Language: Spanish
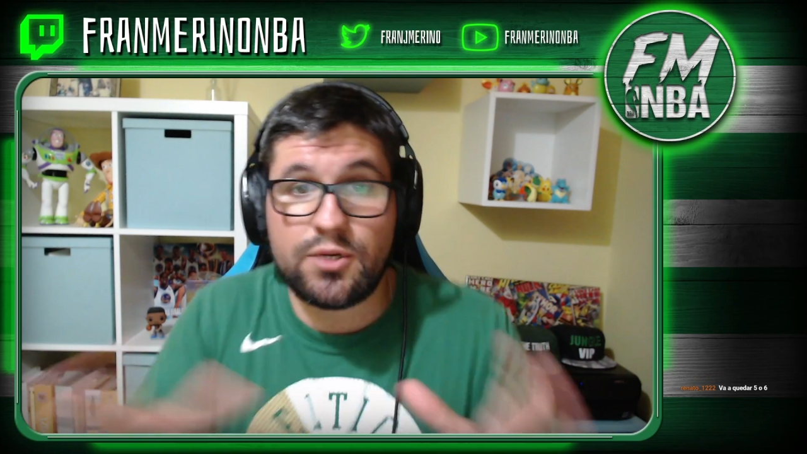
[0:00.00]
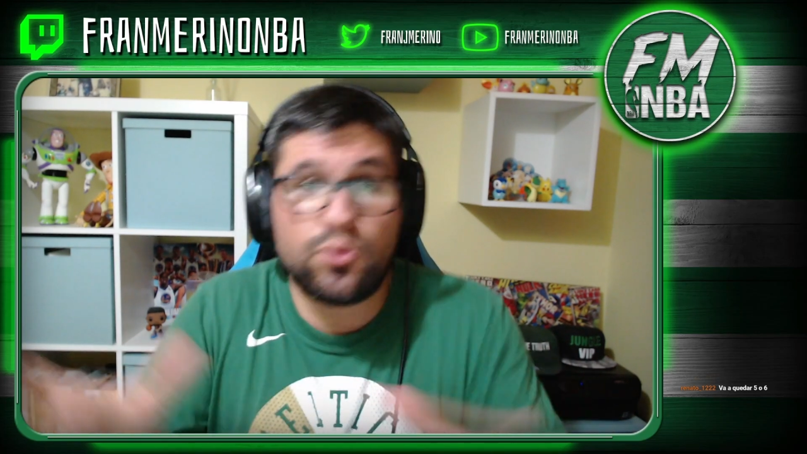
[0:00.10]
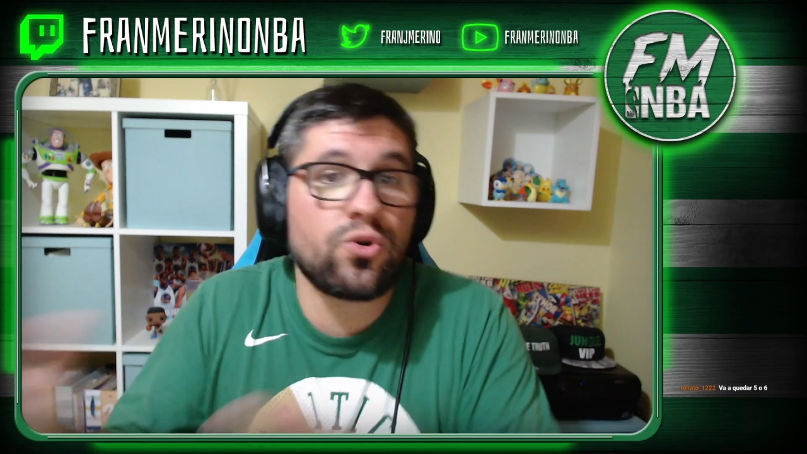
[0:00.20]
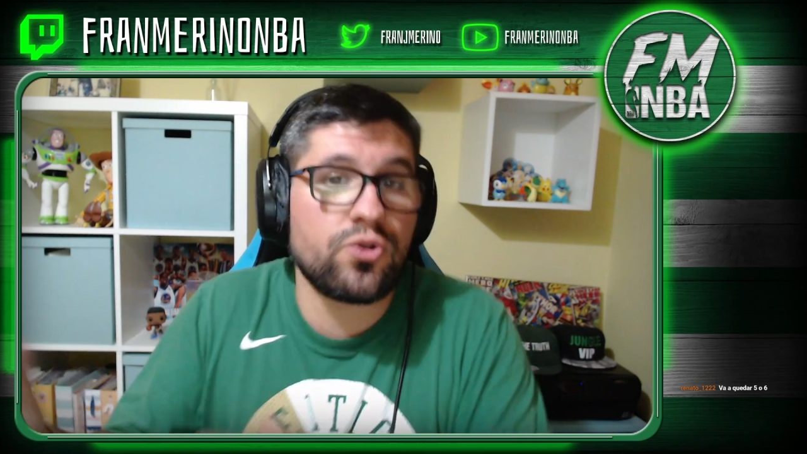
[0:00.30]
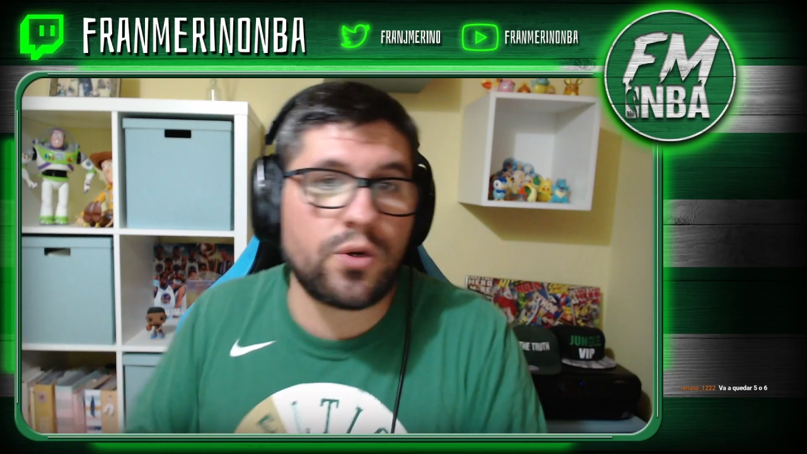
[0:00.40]
En
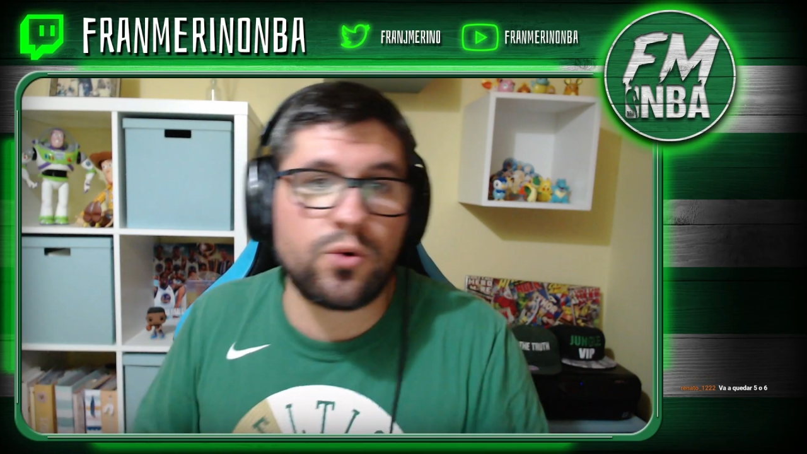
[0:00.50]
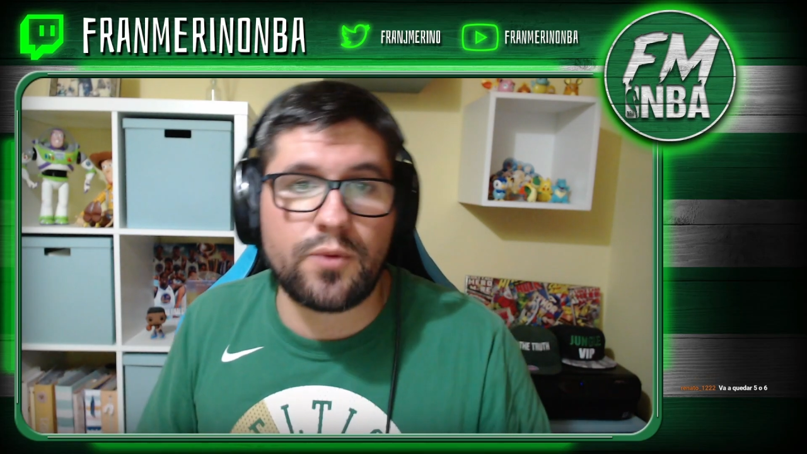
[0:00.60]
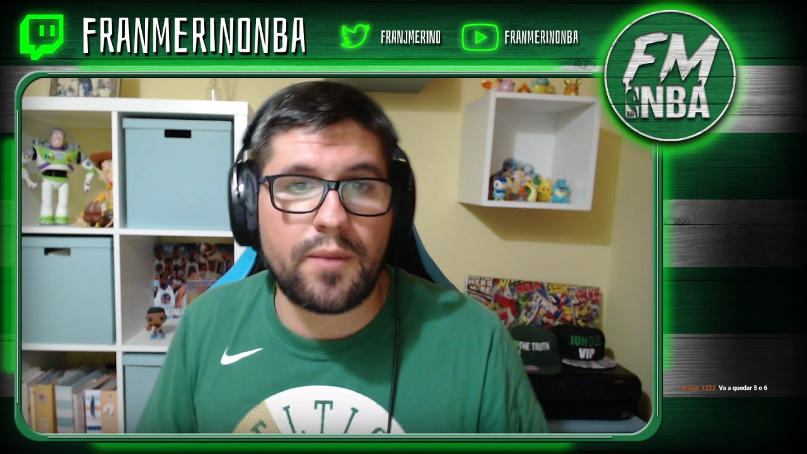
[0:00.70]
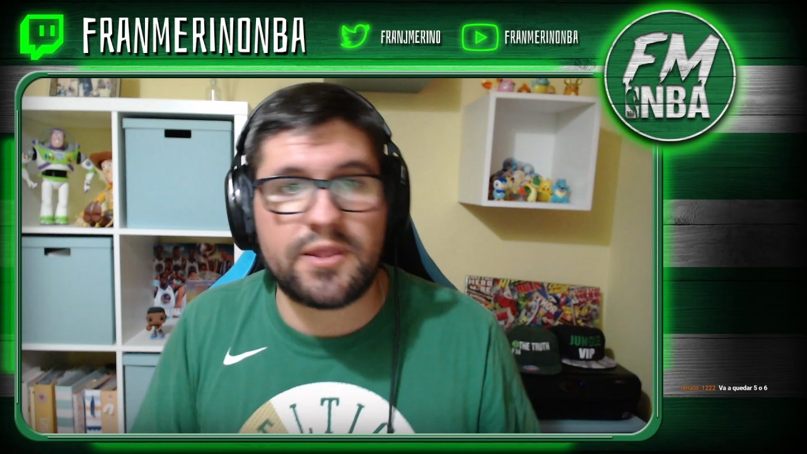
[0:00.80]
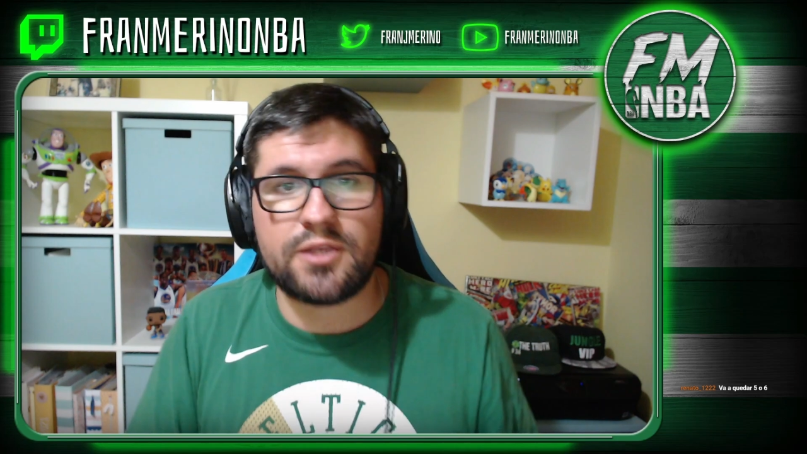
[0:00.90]
uno contra uno,
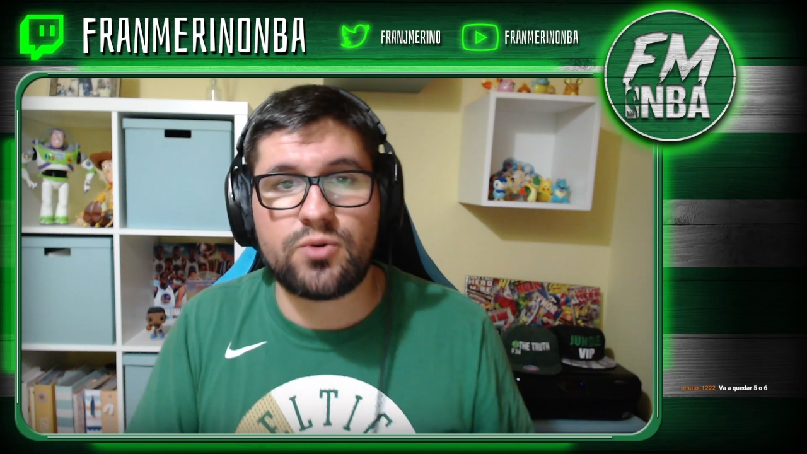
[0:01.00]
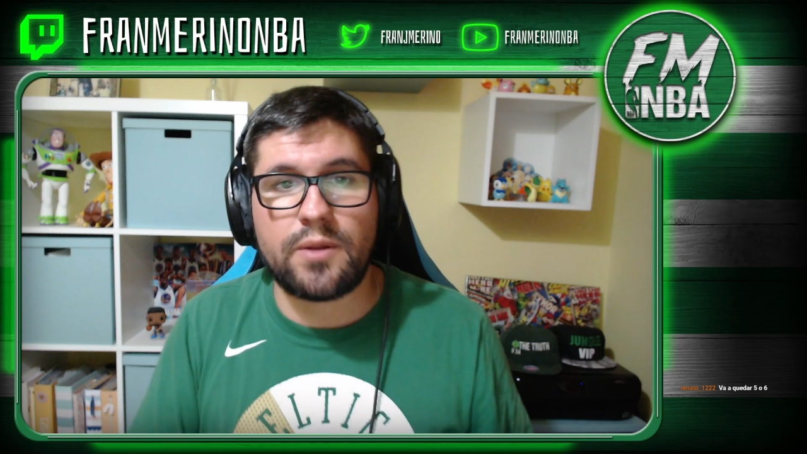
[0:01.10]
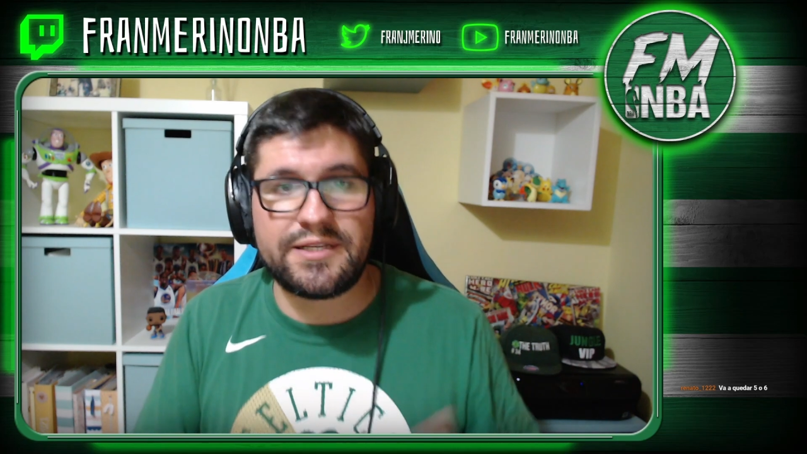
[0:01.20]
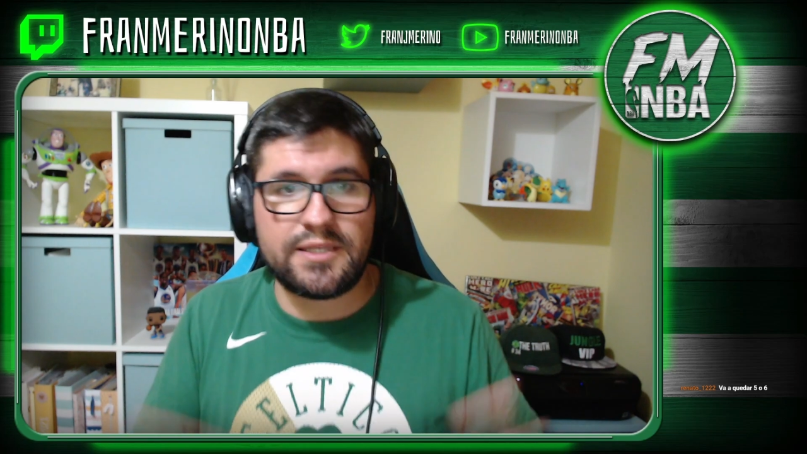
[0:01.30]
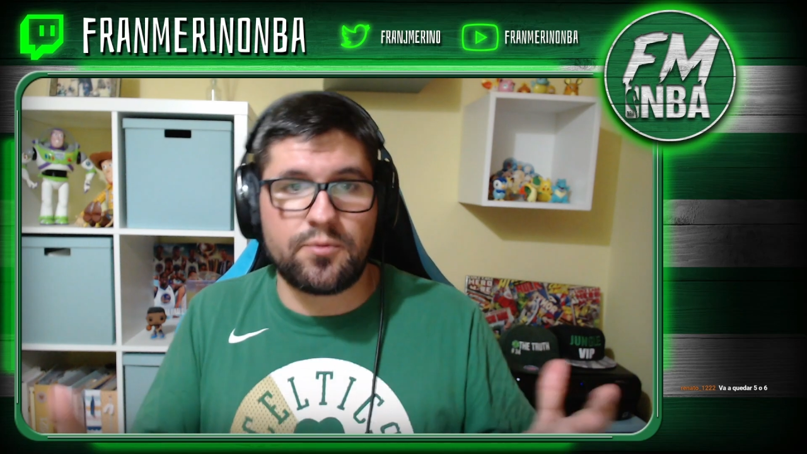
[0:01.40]
obviamente, es una
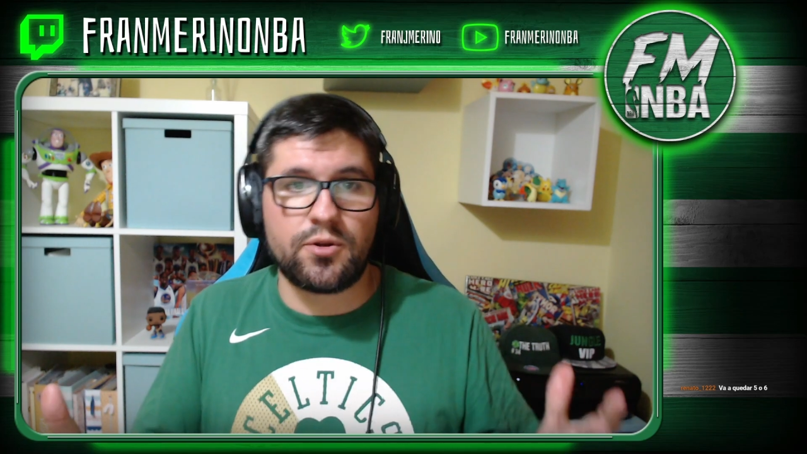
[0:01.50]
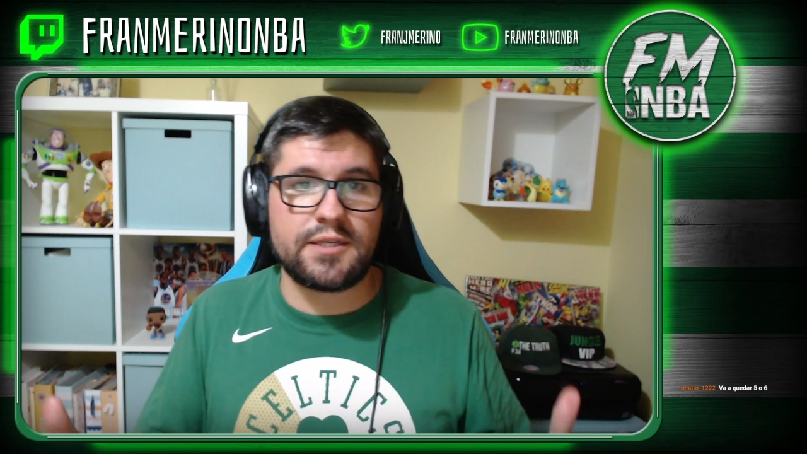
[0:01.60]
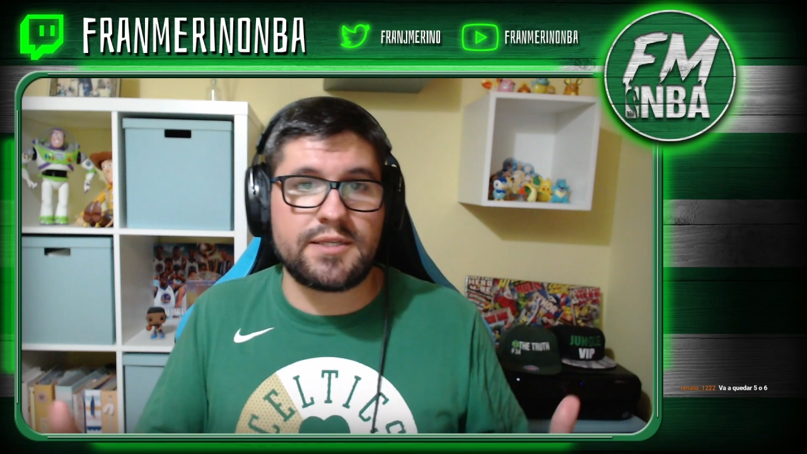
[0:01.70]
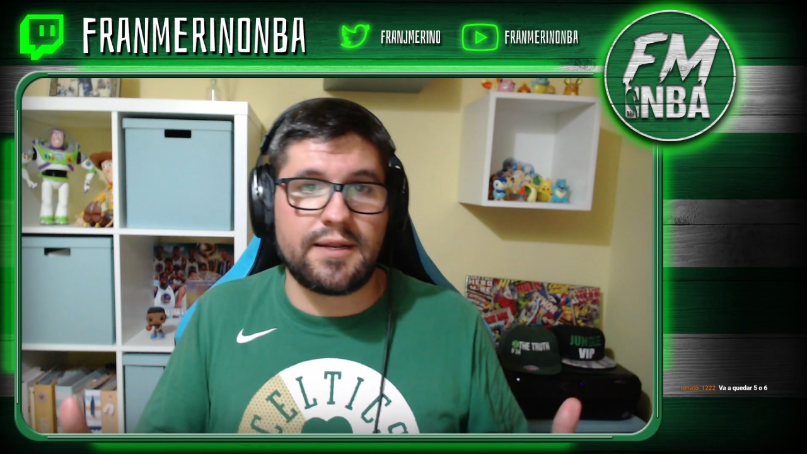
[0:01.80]
bestia porque es